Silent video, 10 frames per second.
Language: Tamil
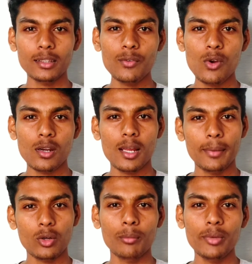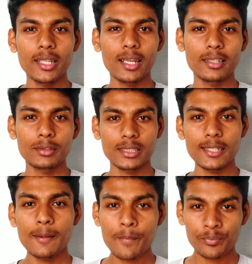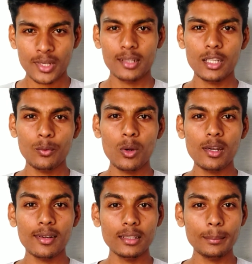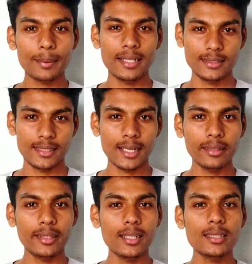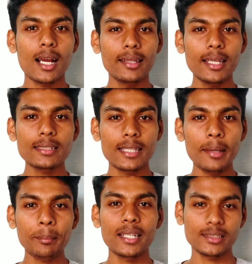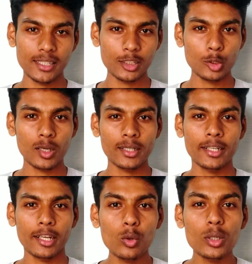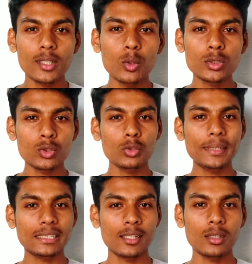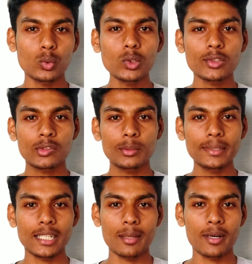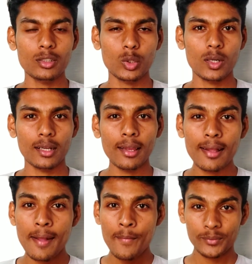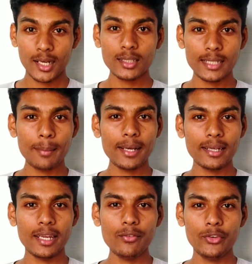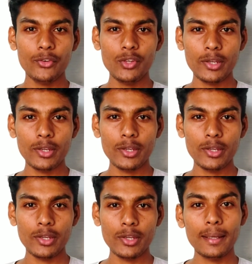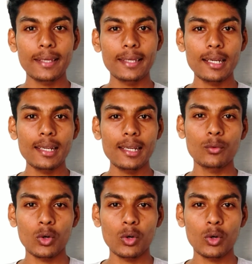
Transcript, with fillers: மற்ற ஃபோன் எல்லாமே ரொம்ப இதாகிடுச்சு இந்த போன்ல வந்து பிரைஸ் எனக்கு தெரிஞ்ச அதே சேம் பிரைஸ் எடுத்து வருவாங்க நினைக்கிறேன் ஒரு தௌசண்ட் ருபீஸ் இல்லைனா டூ தௌசண்ட் ருபீஸ் அதிகமாக எடுத்து வருவாங்க ஏன்னா ஸ்டாப் டிராகன் எயிட் ஃபிஃப்டி ஃபைவ் யூஸ் பண்றப்ப இயர்லியா அந்த